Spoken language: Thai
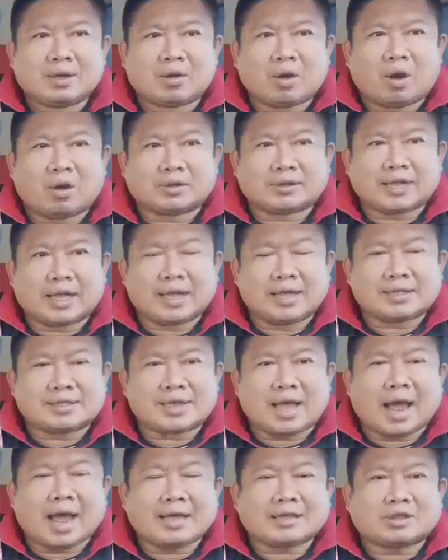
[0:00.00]
ก็เตะ
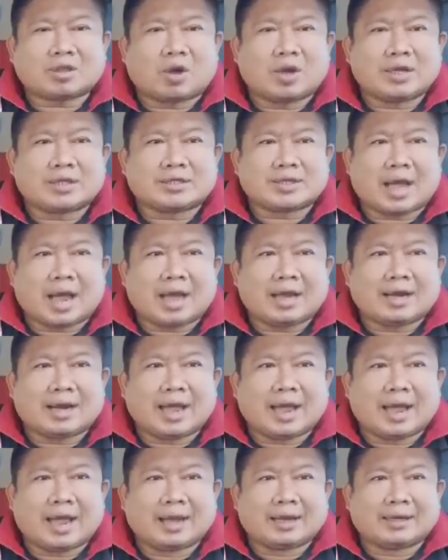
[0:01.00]
ซ้ายต่อยซ้ายแร
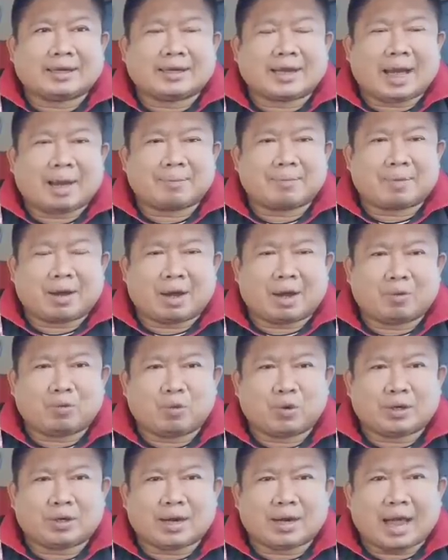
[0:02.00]
งครับอา
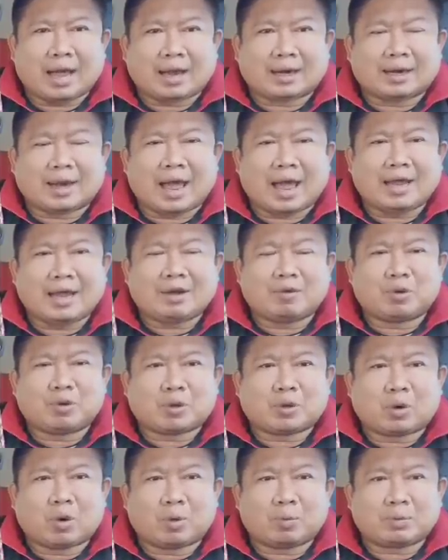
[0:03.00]
วุธหลากหลายอาวุธ
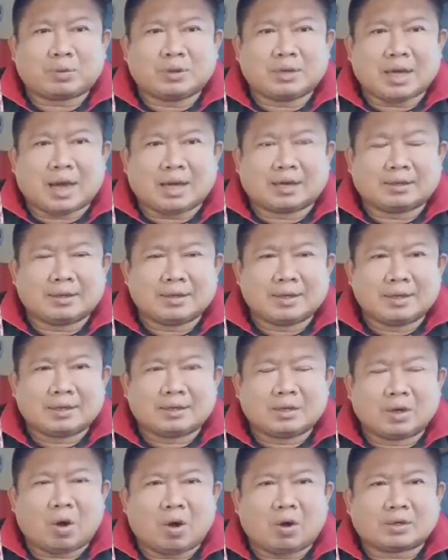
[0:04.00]
ครบเครื่อง
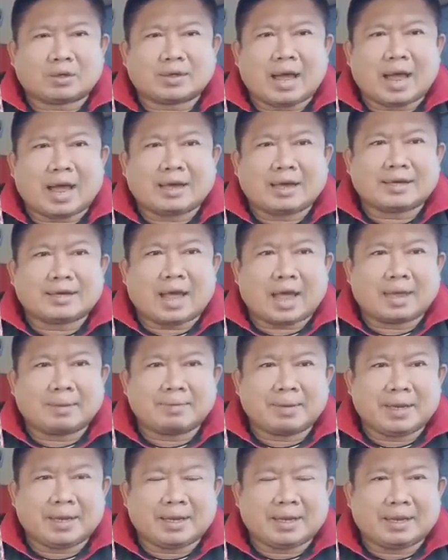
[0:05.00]
นอกได้ใน
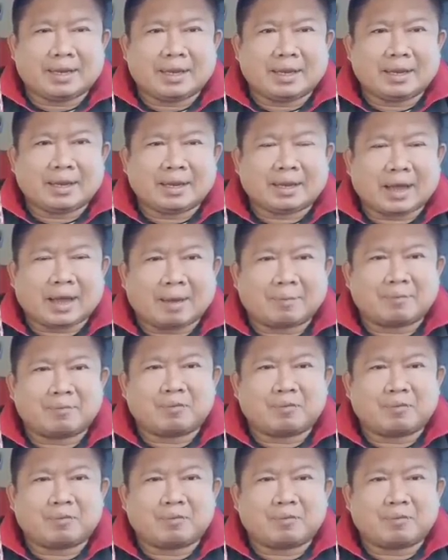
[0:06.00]
มีครับ